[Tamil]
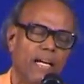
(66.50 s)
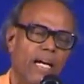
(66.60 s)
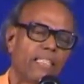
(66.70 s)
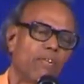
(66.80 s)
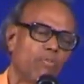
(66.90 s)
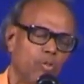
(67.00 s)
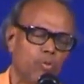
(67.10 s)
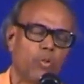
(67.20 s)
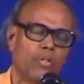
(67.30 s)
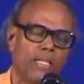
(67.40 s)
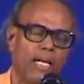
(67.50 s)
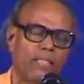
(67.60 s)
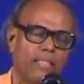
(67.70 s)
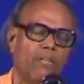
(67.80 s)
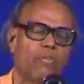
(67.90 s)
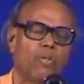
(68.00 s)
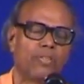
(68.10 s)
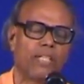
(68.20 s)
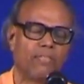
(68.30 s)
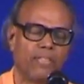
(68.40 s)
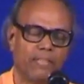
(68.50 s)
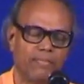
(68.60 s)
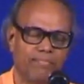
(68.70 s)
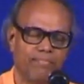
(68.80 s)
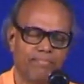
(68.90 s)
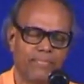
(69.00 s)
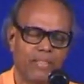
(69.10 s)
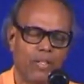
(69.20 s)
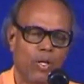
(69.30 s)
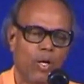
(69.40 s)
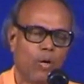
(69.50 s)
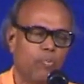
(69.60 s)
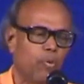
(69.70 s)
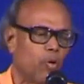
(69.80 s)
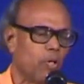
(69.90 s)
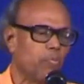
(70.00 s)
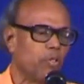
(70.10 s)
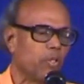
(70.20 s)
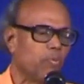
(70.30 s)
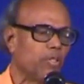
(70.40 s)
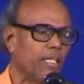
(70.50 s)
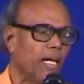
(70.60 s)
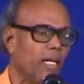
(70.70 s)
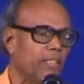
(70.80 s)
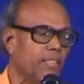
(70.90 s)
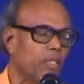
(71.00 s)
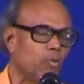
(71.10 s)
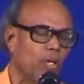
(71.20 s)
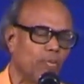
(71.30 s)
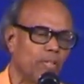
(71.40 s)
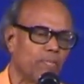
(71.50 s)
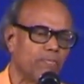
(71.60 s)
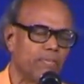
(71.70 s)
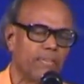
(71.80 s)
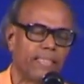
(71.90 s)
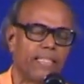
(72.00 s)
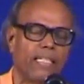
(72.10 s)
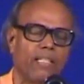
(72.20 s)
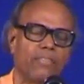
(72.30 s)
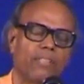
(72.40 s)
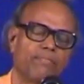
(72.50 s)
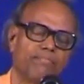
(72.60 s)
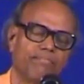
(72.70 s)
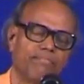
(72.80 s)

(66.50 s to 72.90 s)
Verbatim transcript: அசைவ உணவு கொடுத்தா சைவ உணவு தர வேண்டும் அப்போ உடம்பு இருக்கும்போதே நல்லது செய்து கொள்ள வேண்டும் எச்சரிக்கை வந்துடும்